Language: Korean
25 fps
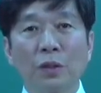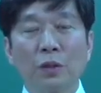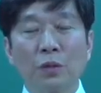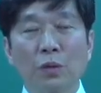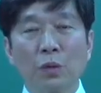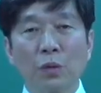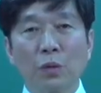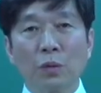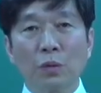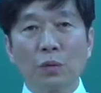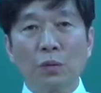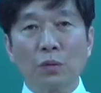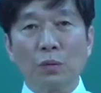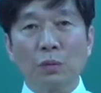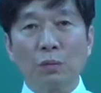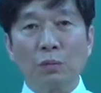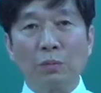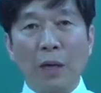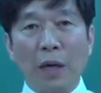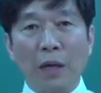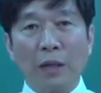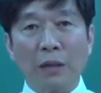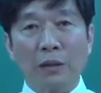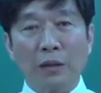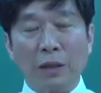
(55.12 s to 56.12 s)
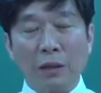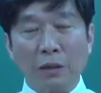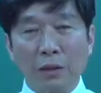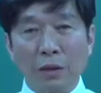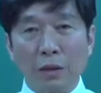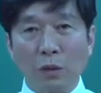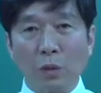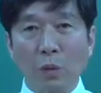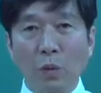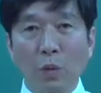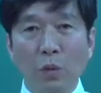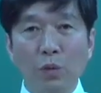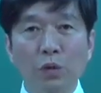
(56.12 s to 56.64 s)
또는 많이 탈
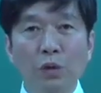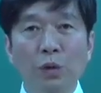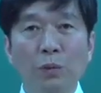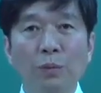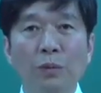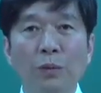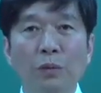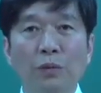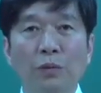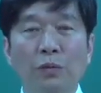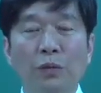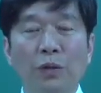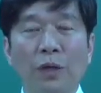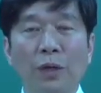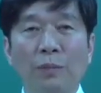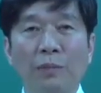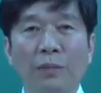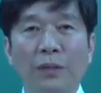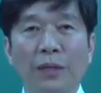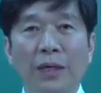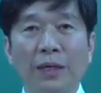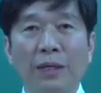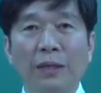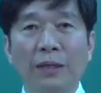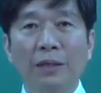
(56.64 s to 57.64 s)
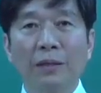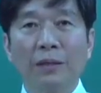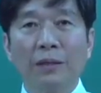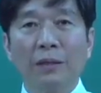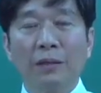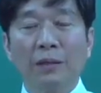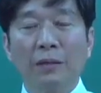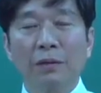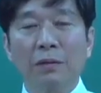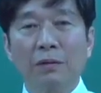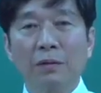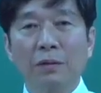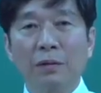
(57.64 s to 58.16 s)
때는 5천 명도 탑니다.
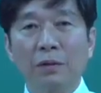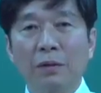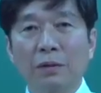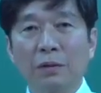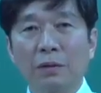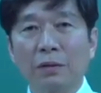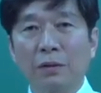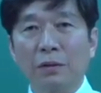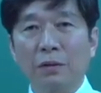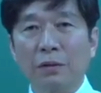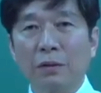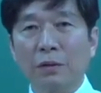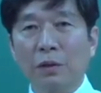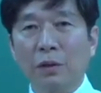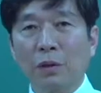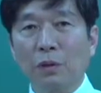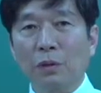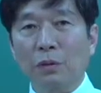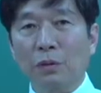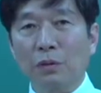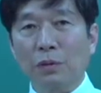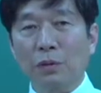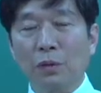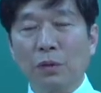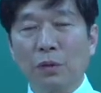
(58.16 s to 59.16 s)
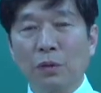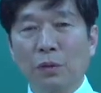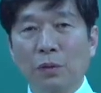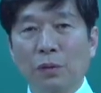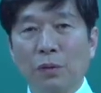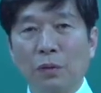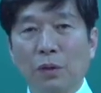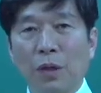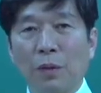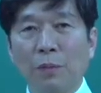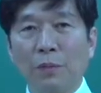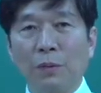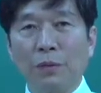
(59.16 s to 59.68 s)
뭐 그렇게 태우서
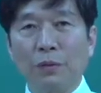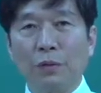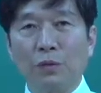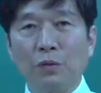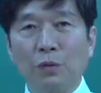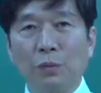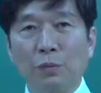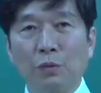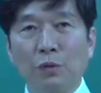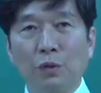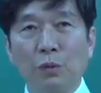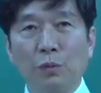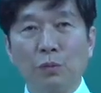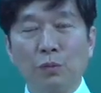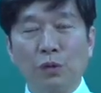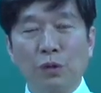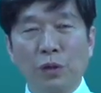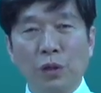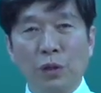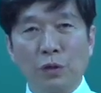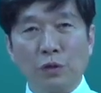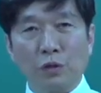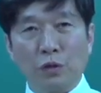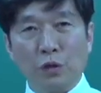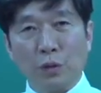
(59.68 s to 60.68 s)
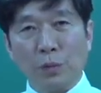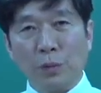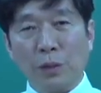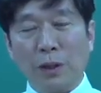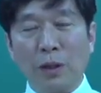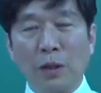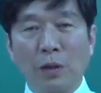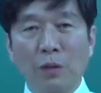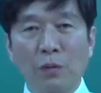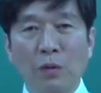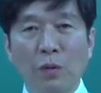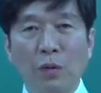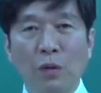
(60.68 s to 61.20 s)
가면 좀 스무스하게
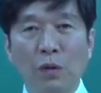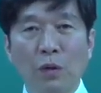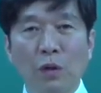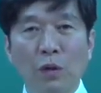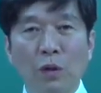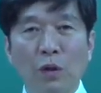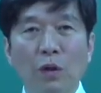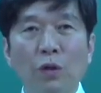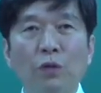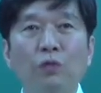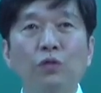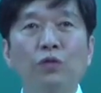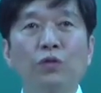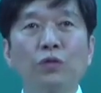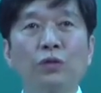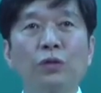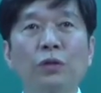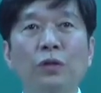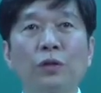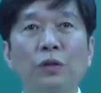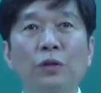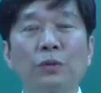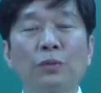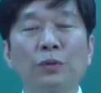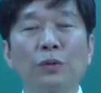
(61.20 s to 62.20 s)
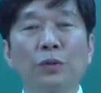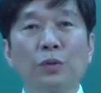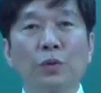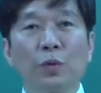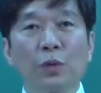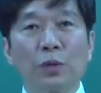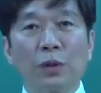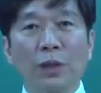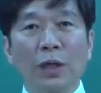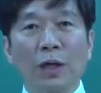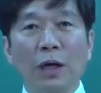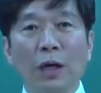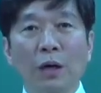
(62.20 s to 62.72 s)
출발하고 충격 없이
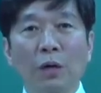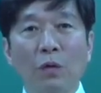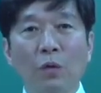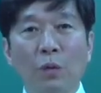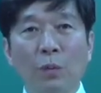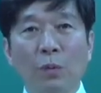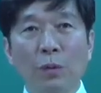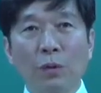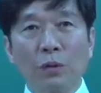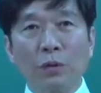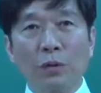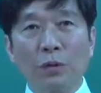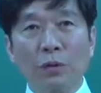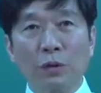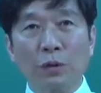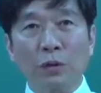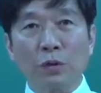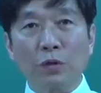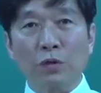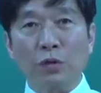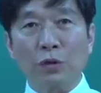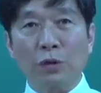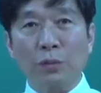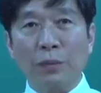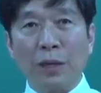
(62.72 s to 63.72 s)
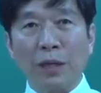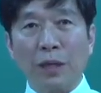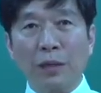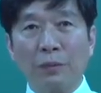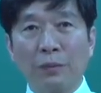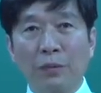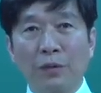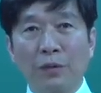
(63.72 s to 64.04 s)
도착하고 뭐 그런 기술이 많이